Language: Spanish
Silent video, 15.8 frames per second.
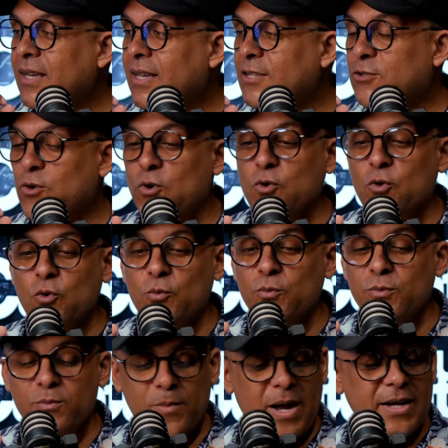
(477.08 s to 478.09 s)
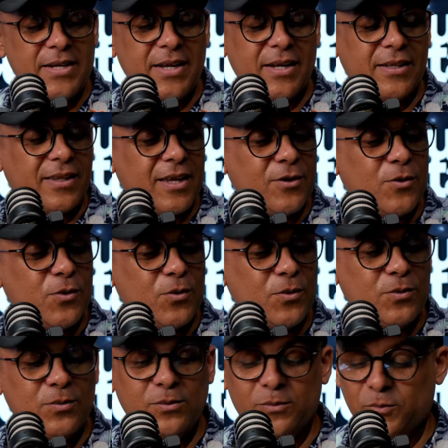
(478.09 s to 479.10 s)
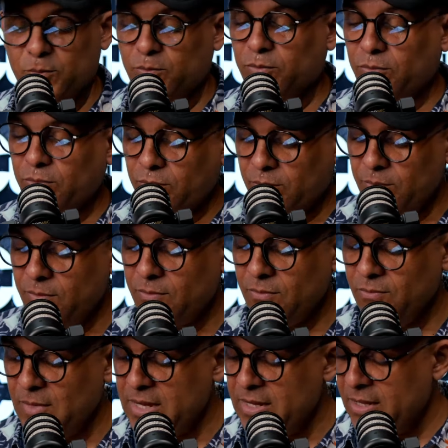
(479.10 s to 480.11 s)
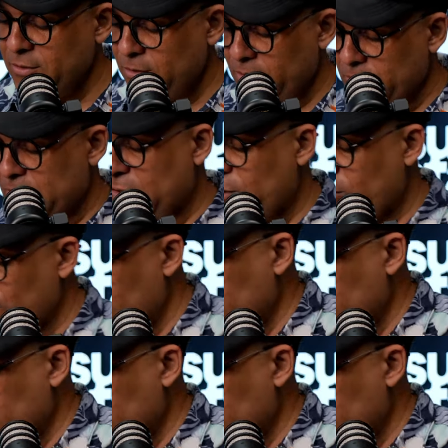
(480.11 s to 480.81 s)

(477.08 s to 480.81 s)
es con un vaina que tengo, con un vaina de esto que usan los